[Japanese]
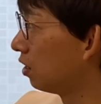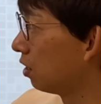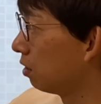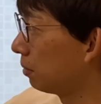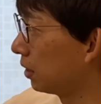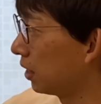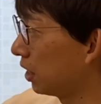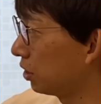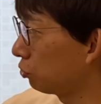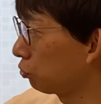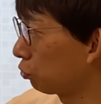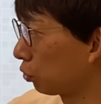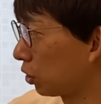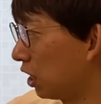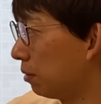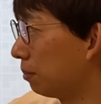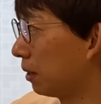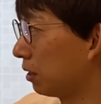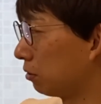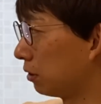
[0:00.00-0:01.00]
来週ちょっと
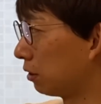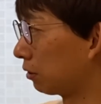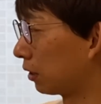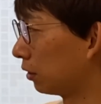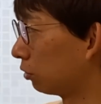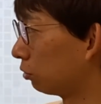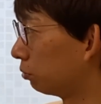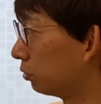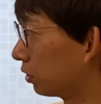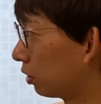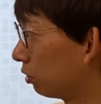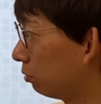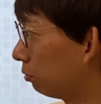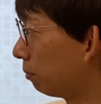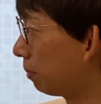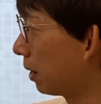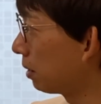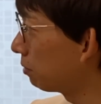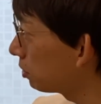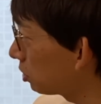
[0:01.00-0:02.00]
キーパーソンになるかなと思うんですけども、
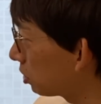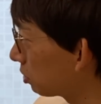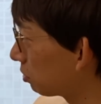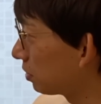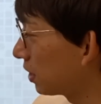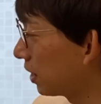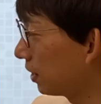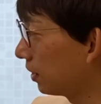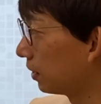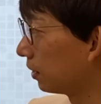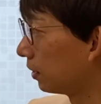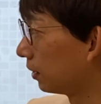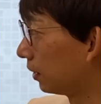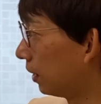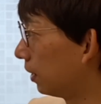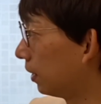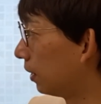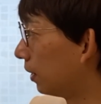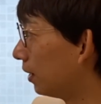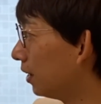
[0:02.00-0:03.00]
パブリッシャーの相良
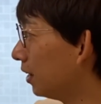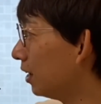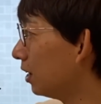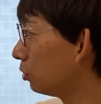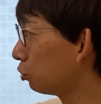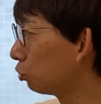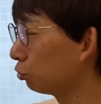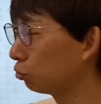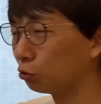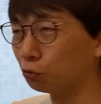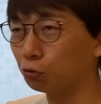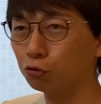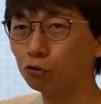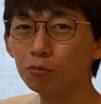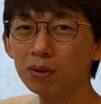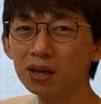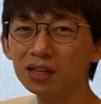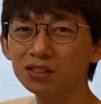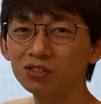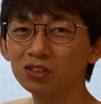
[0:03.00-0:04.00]
がちょっと不
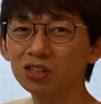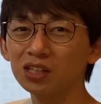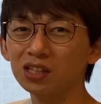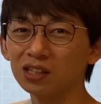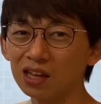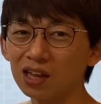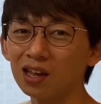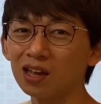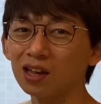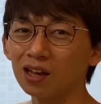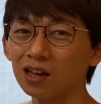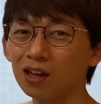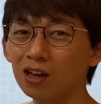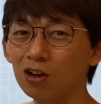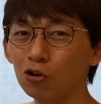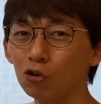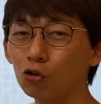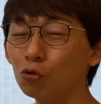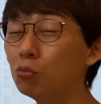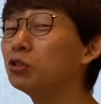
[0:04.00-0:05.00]
明すぎて
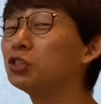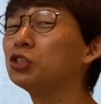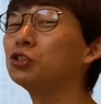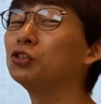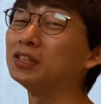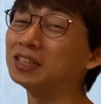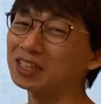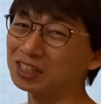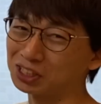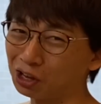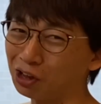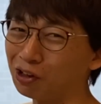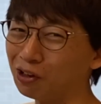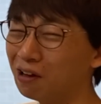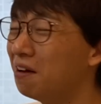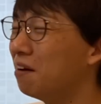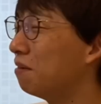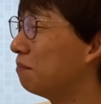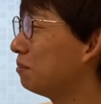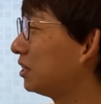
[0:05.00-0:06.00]
面白いです
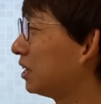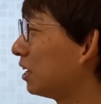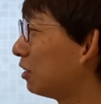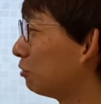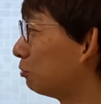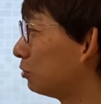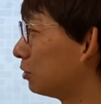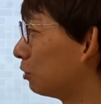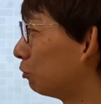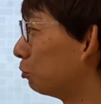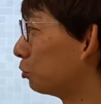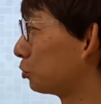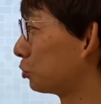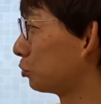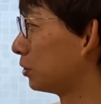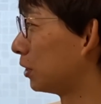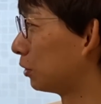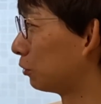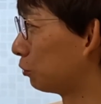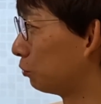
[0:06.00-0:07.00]
見ている分には面
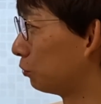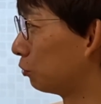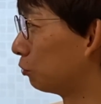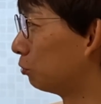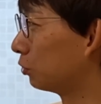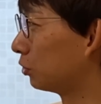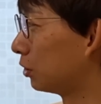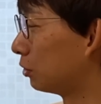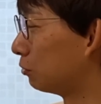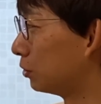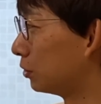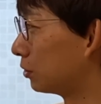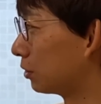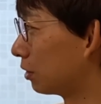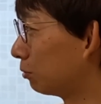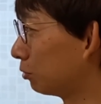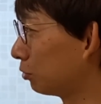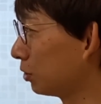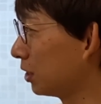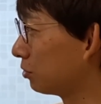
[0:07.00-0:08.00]
白いなというふうに思ってるんですけ
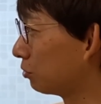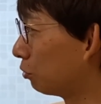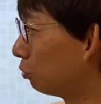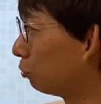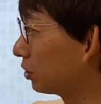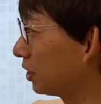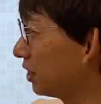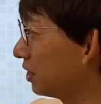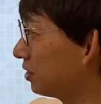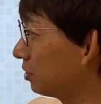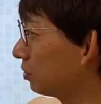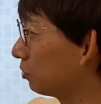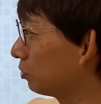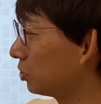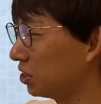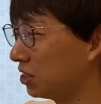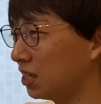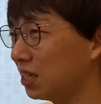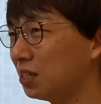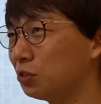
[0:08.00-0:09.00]
ども、とりあえず興津と
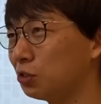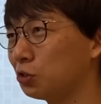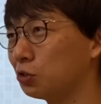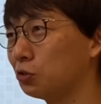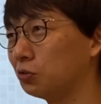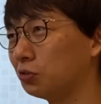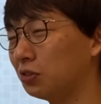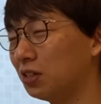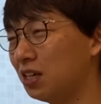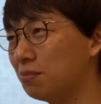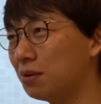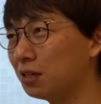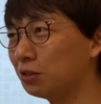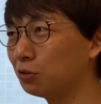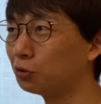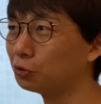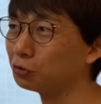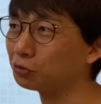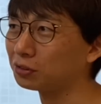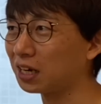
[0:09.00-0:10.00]
支店長の今
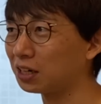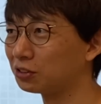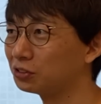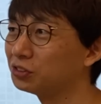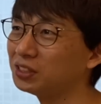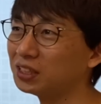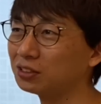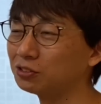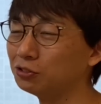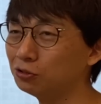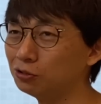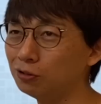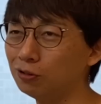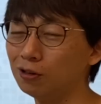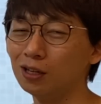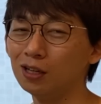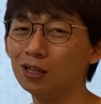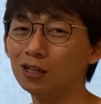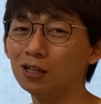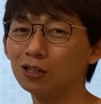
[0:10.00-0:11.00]
のこの画策
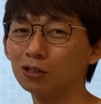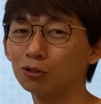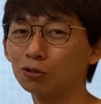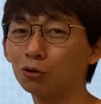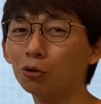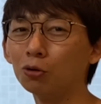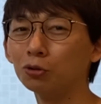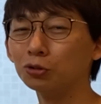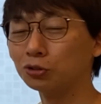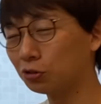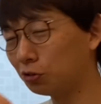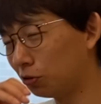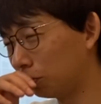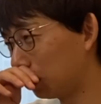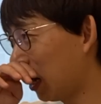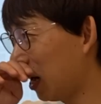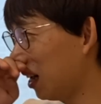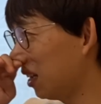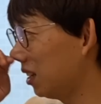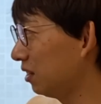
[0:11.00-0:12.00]
の構想
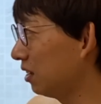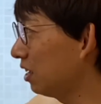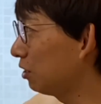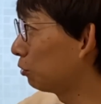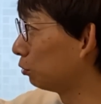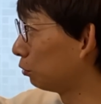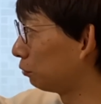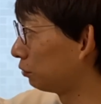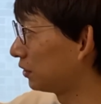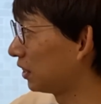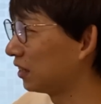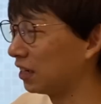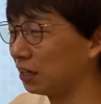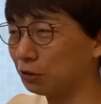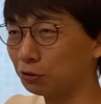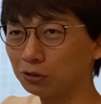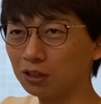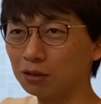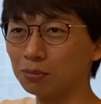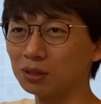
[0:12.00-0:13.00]
外にこの2人がい
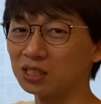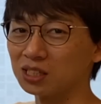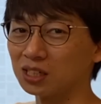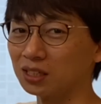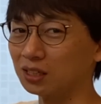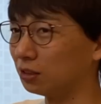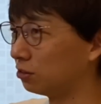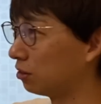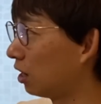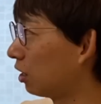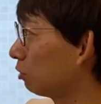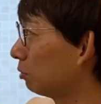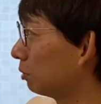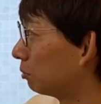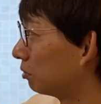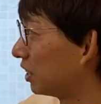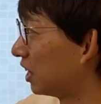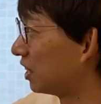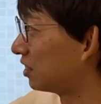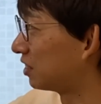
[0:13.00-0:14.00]
ることは間違いないです。あくまで
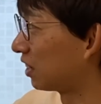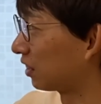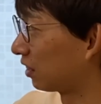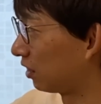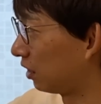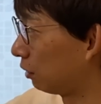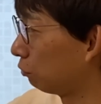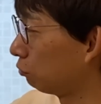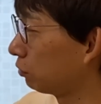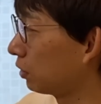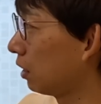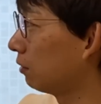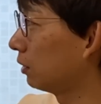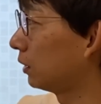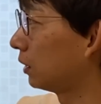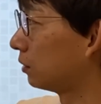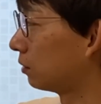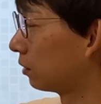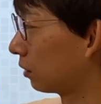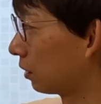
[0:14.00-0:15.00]
も手先、鵜飼は
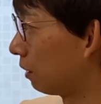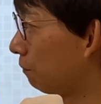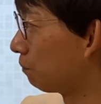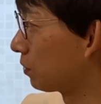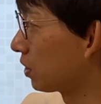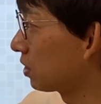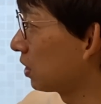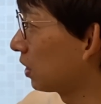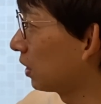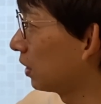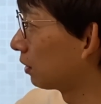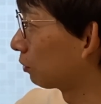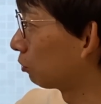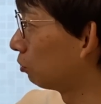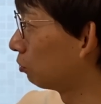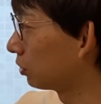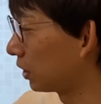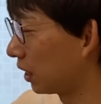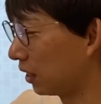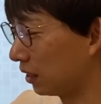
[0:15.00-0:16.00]
手先で、相良
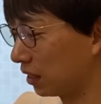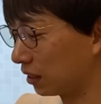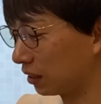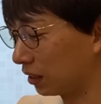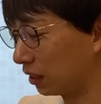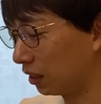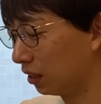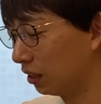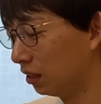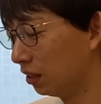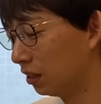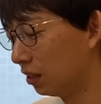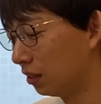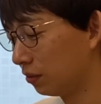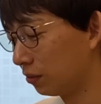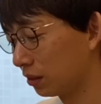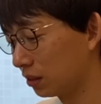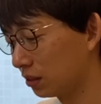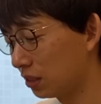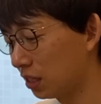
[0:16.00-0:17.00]
今回なんか
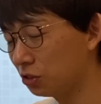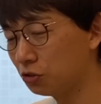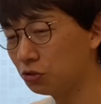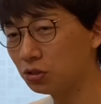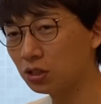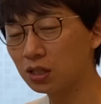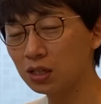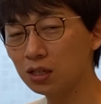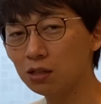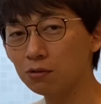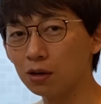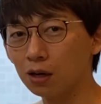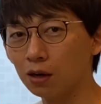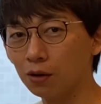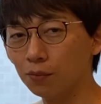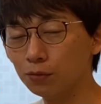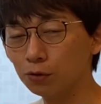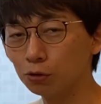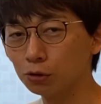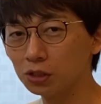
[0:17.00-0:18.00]
最終的に
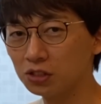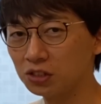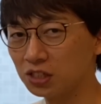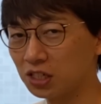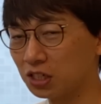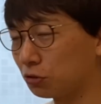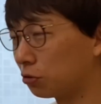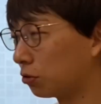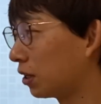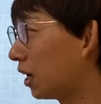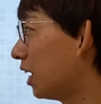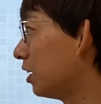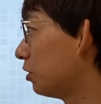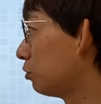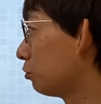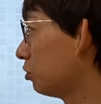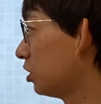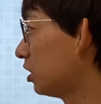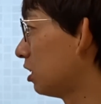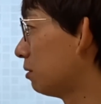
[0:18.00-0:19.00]
は興津社長と会
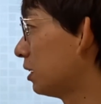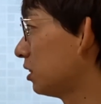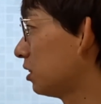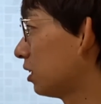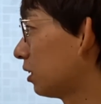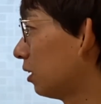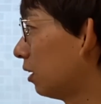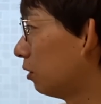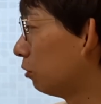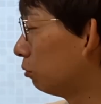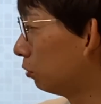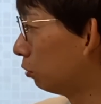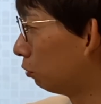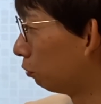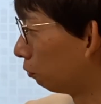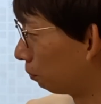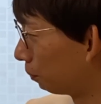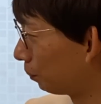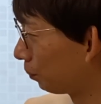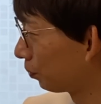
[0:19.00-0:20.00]
食してましたけれど
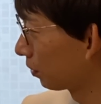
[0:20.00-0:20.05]
も、